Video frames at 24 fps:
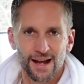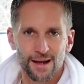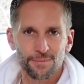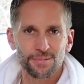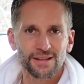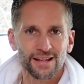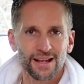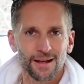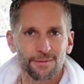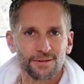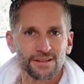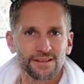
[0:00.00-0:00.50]
habe
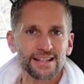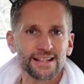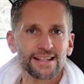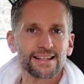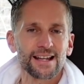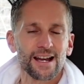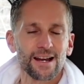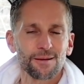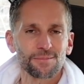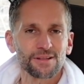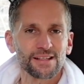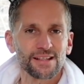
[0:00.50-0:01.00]
ich, habe ich
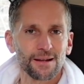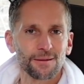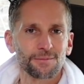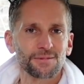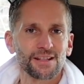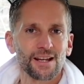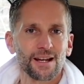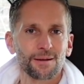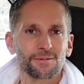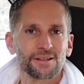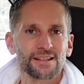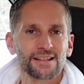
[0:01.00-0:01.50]
nicht, habe ich, habe
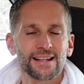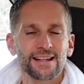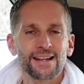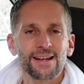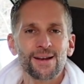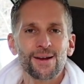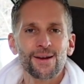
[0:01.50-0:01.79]
ich, habe ich.